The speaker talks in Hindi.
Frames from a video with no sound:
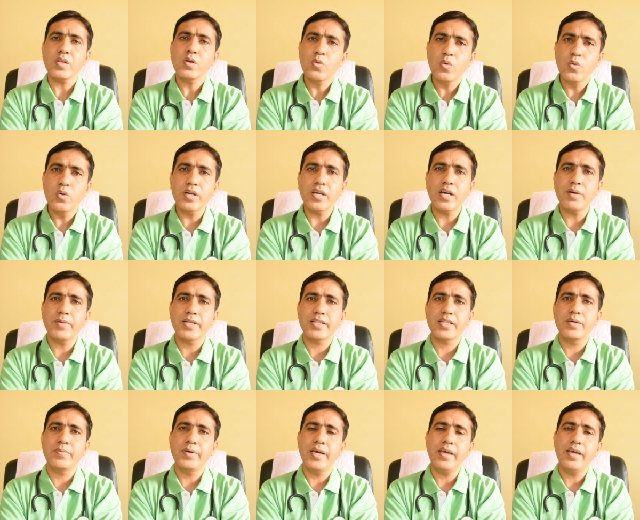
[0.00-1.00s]
कोन का
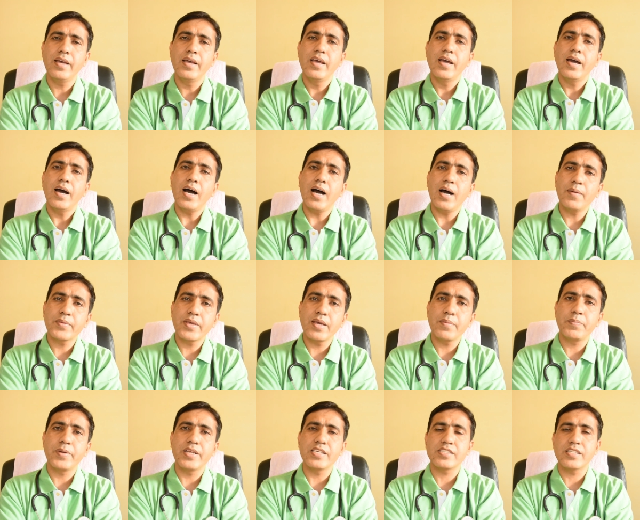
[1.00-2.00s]
मतलब है
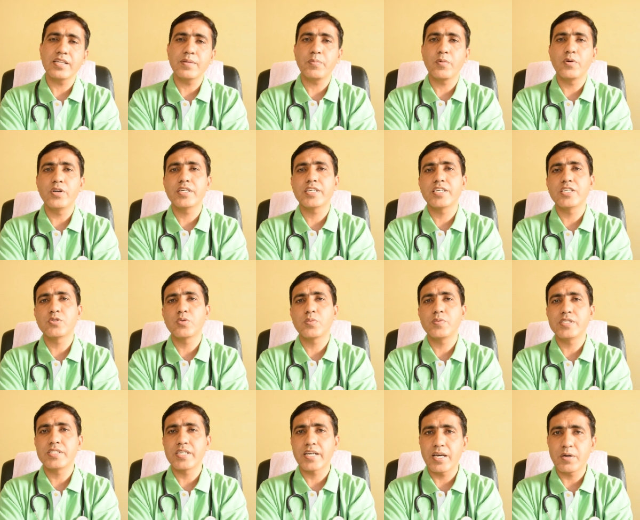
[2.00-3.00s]
आपके प्रेशर पॉइंट की जो
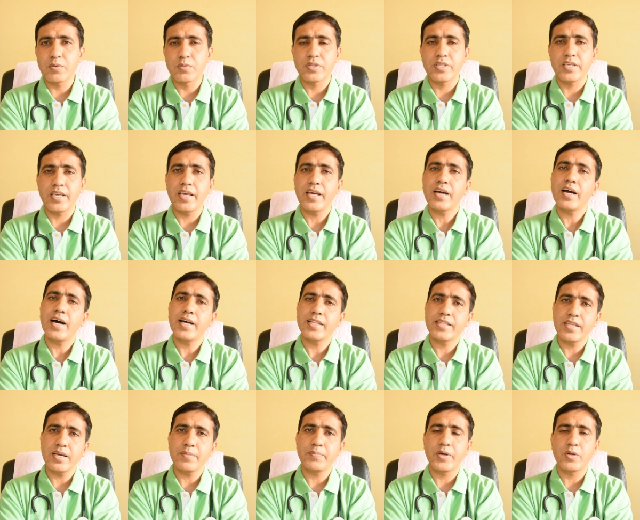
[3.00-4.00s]
भी जगह होती है
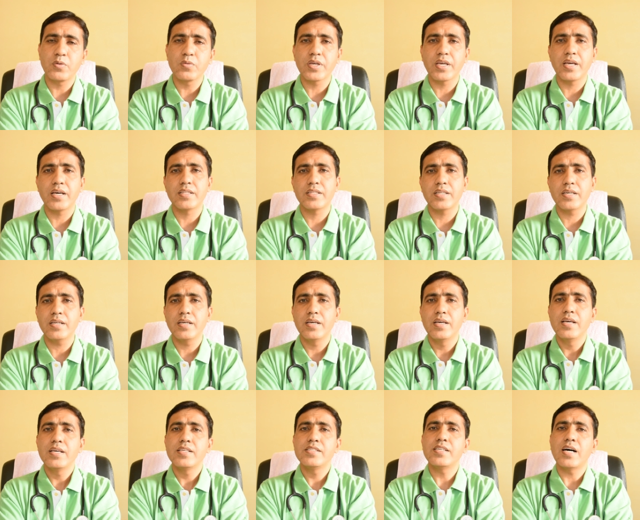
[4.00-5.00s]
हाथ या पैरों के अंदर
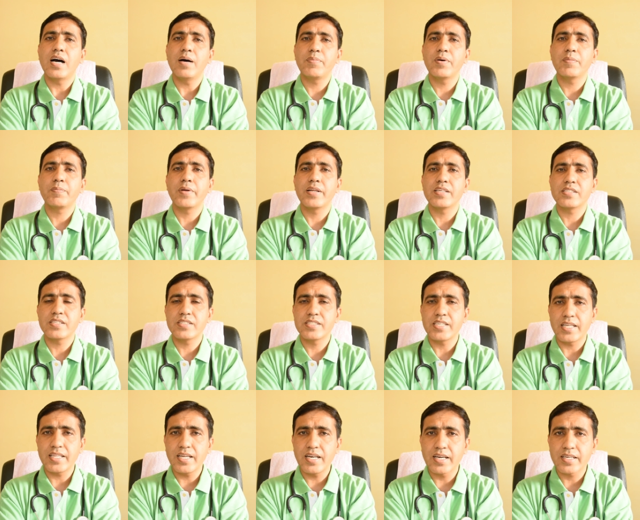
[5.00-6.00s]
जहां पर प्रेशर
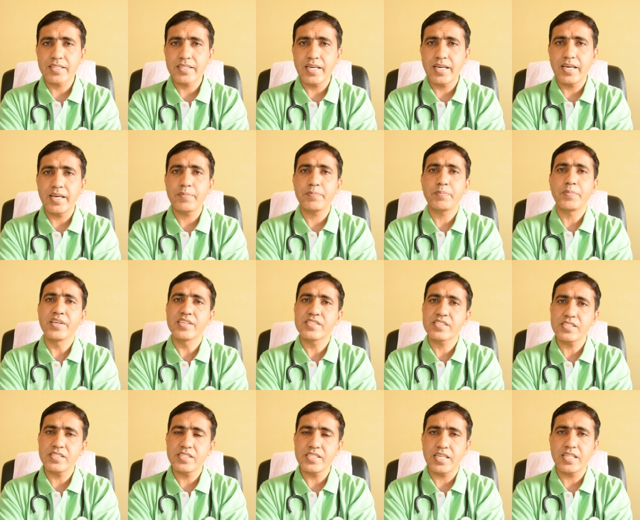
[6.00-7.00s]
ज़्यादा लगता है
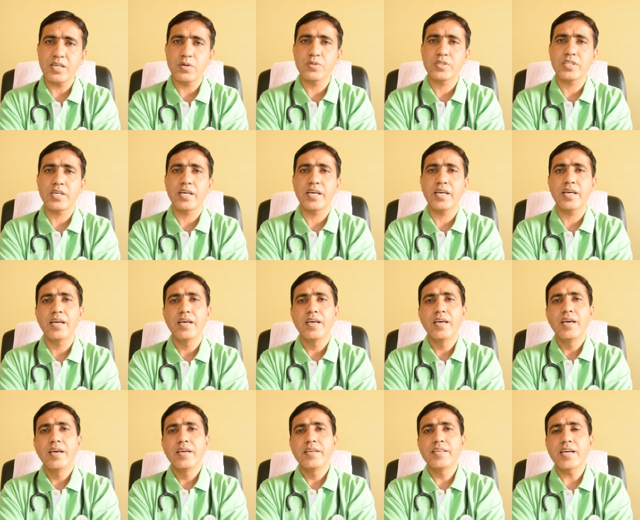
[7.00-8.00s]
फ्रिक्शन ज़्यादा होता है
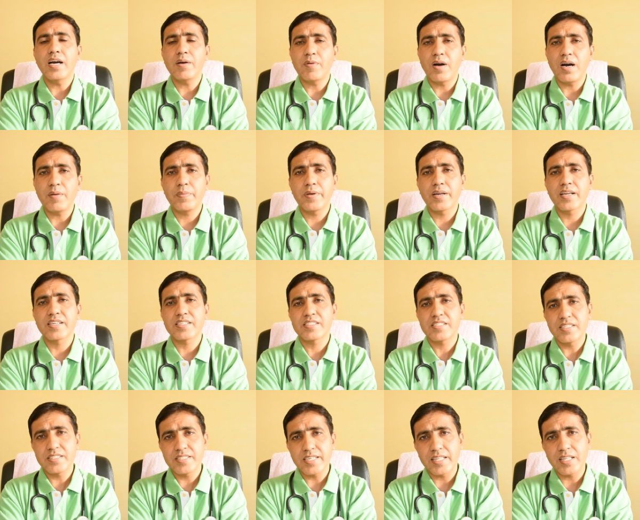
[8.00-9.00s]
या वहां पर
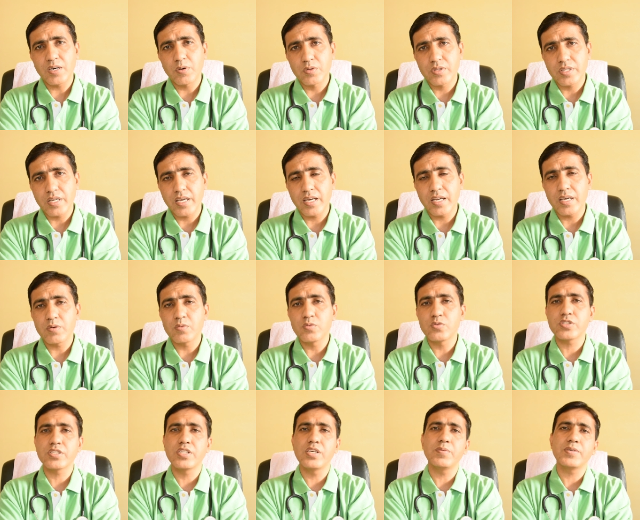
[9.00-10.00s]
ग्रसन ज़्यादा होता है
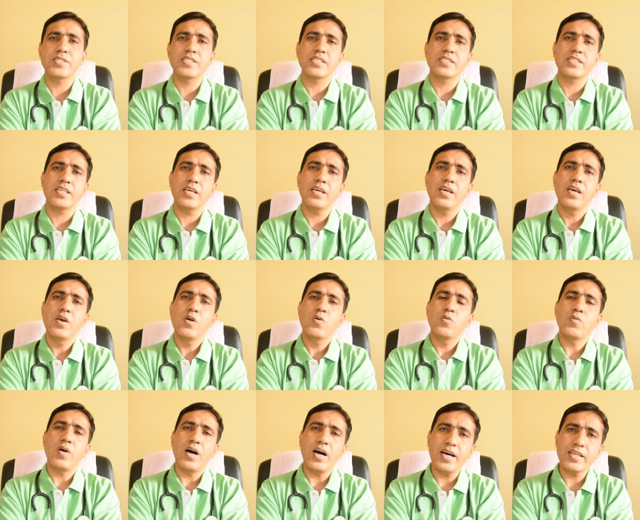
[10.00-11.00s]
उसकी वजह से
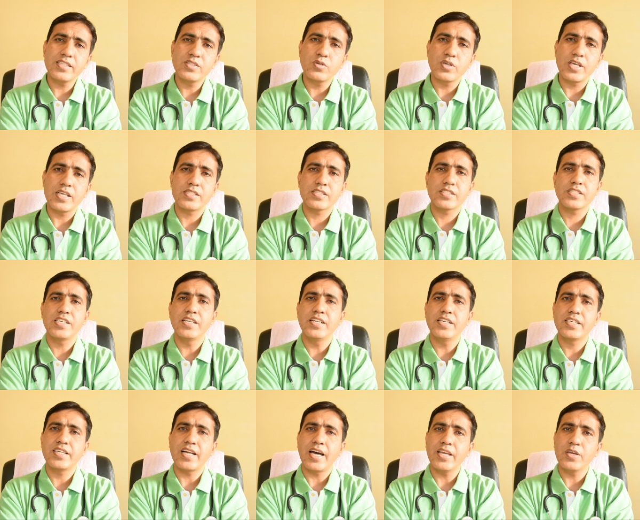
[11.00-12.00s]
वहां जो
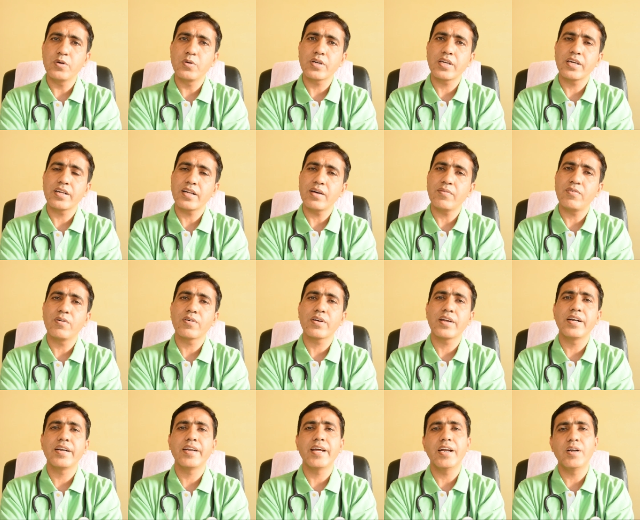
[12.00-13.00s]
स्किन ड्राई होकर रफ
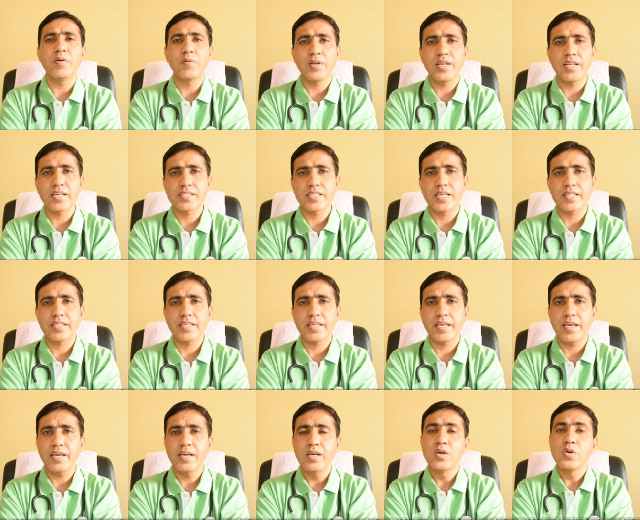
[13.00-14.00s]
होकर डेड होने लग जाती
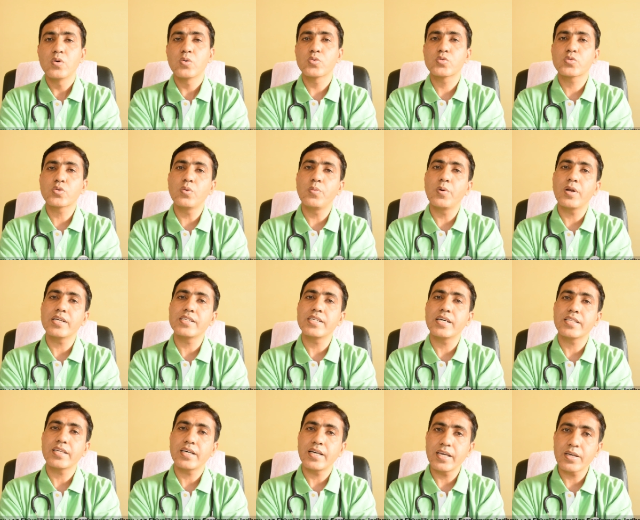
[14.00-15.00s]
है उसको बोला
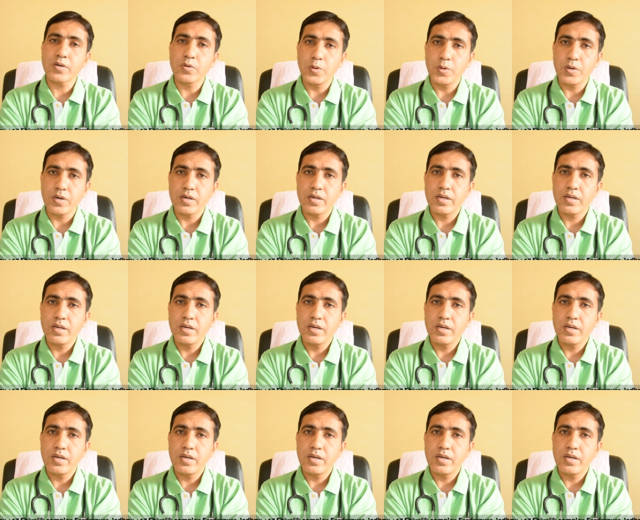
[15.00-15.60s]
जाता है कोन